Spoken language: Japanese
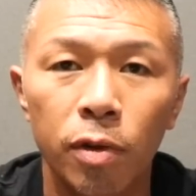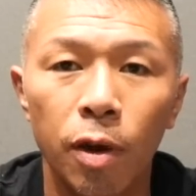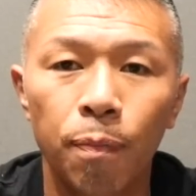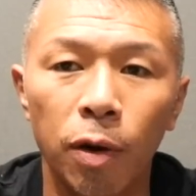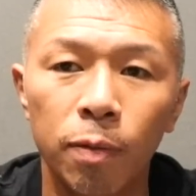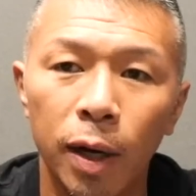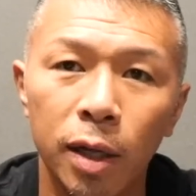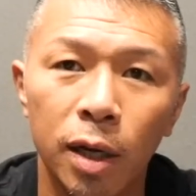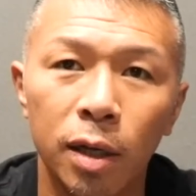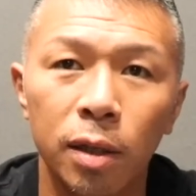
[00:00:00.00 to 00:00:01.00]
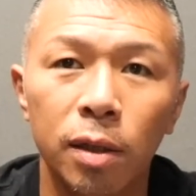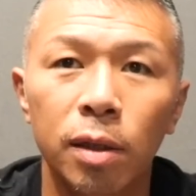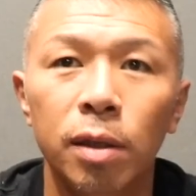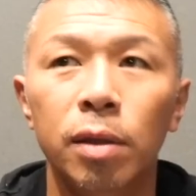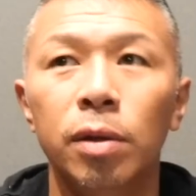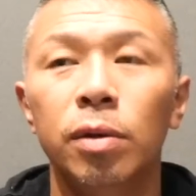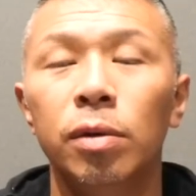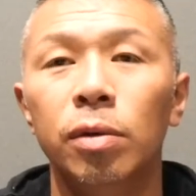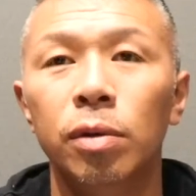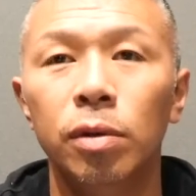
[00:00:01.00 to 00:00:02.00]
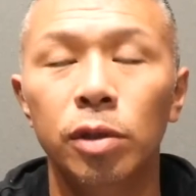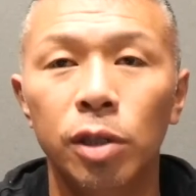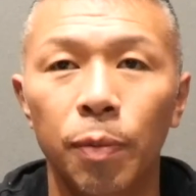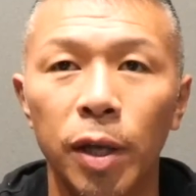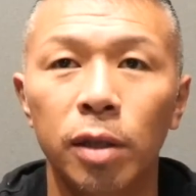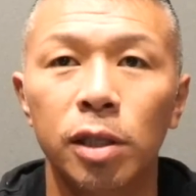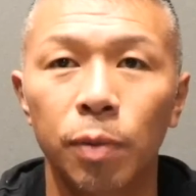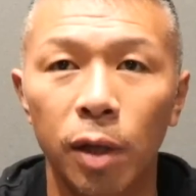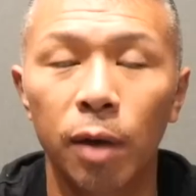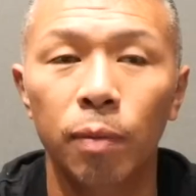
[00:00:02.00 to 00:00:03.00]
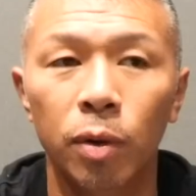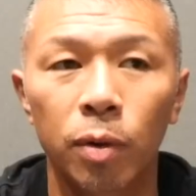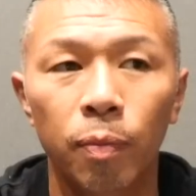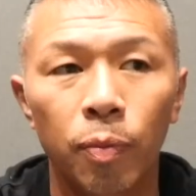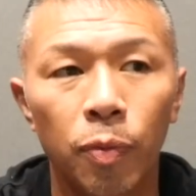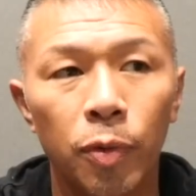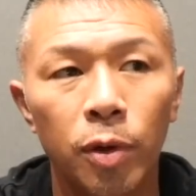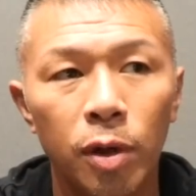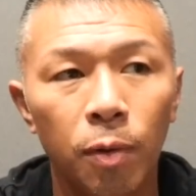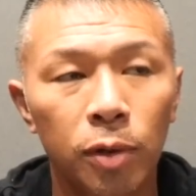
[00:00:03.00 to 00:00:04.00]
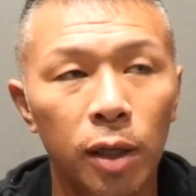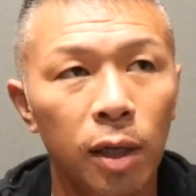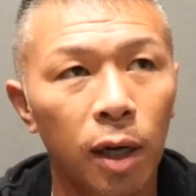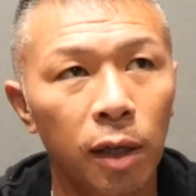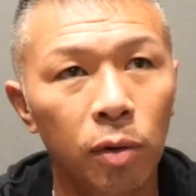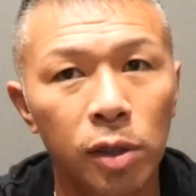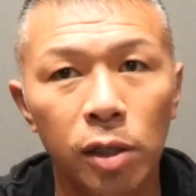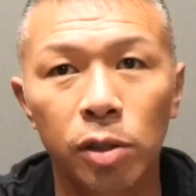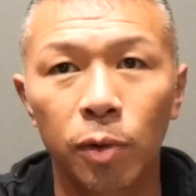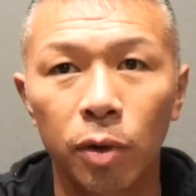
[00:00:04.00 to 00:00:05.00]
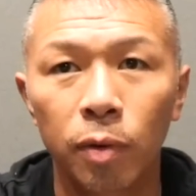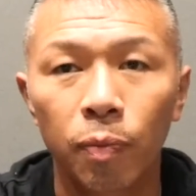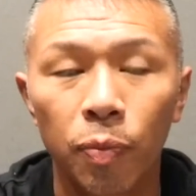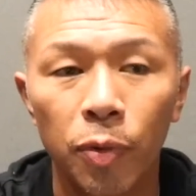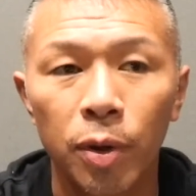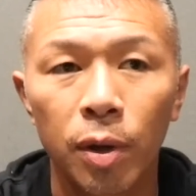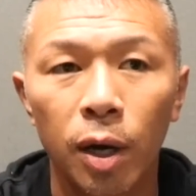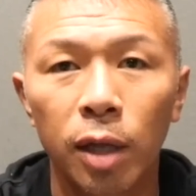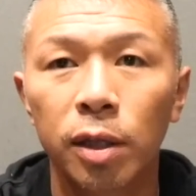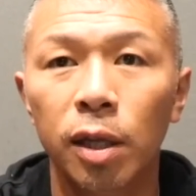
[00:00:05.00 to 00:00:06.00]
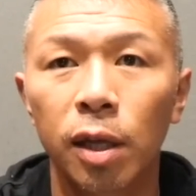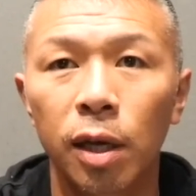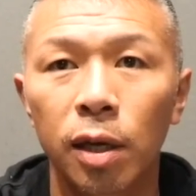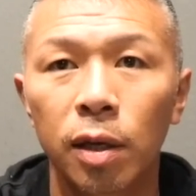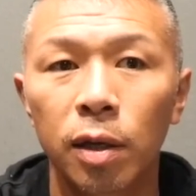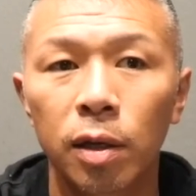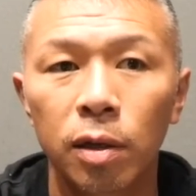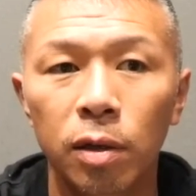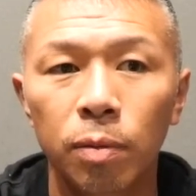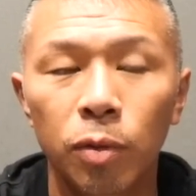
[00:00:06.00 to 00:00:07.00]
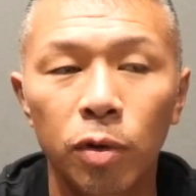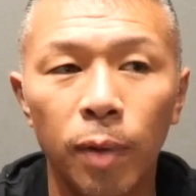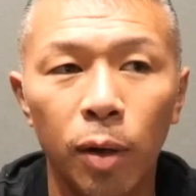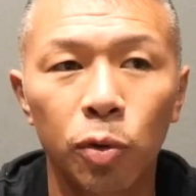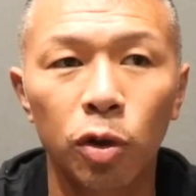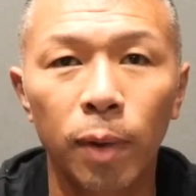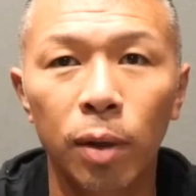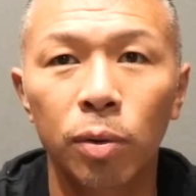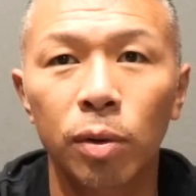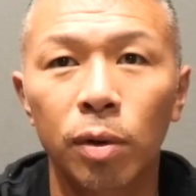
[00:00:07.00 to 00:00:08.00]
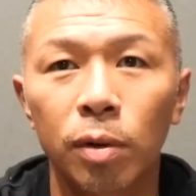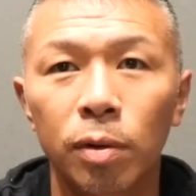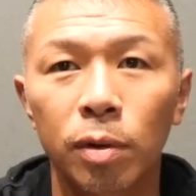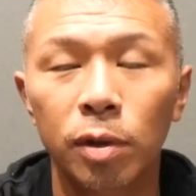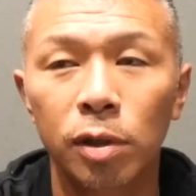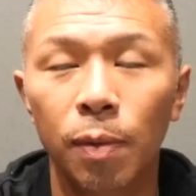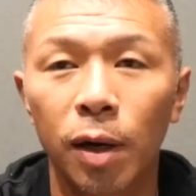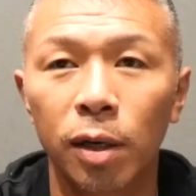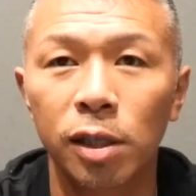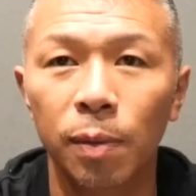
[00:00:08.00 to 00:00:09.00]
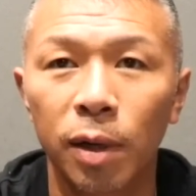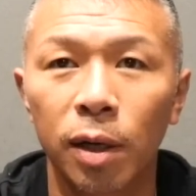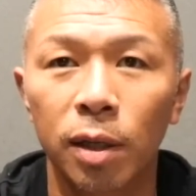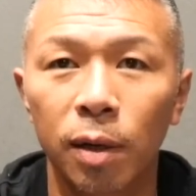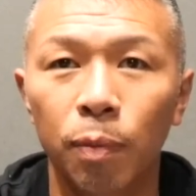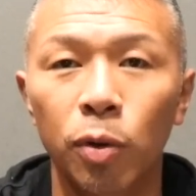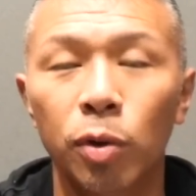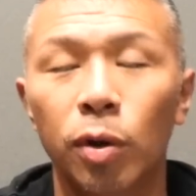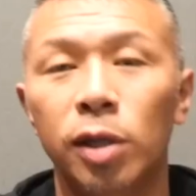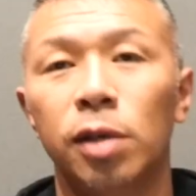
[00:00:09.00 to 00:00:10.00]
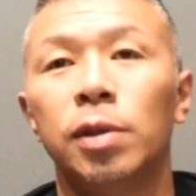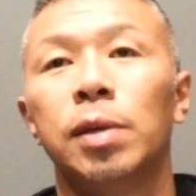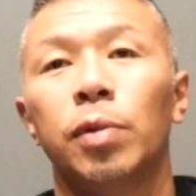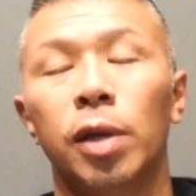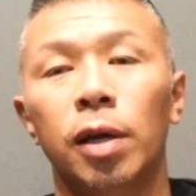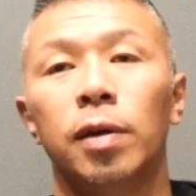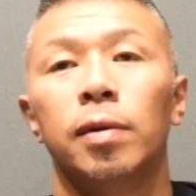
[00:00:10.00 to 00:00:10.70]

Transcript: やっぱうまいなっていうしか見えなかったですもんねもうで僕とやった金子選手も判定でもううまいことうまいことさばかれてさばかれてポイント取られちゃいましたもんね